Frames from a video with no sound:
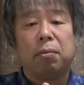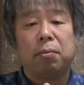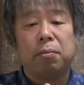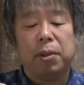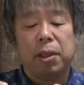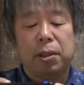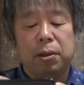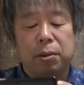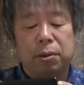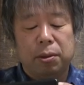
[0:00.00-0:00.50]

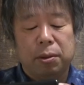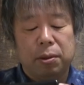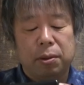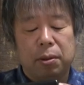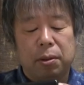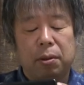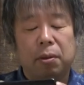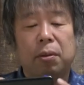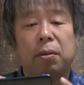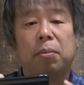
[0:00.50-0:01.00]
3
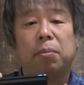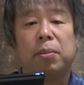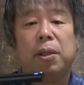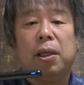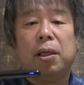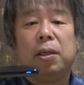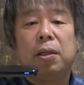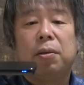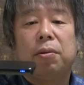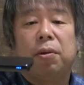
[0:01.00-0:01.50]
つ
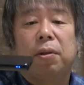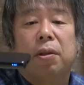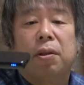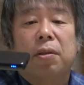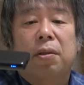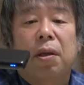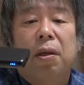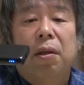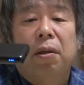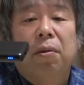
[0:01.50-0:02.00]
見えにくいんで
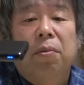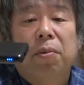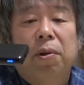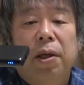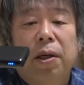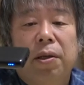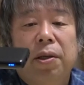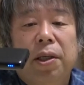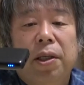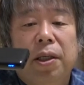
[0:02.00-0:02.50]
すけれども
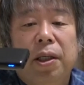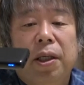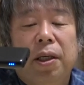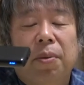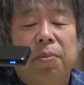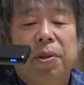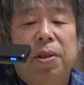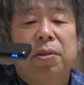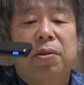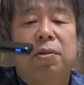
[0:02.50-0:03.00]
LED
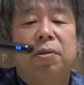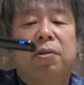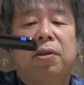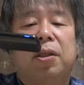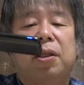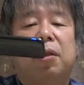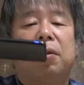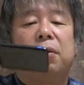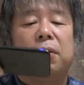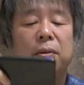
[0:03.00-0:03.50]
が3つつ
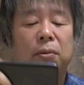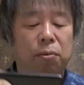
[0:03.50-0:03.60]
いてる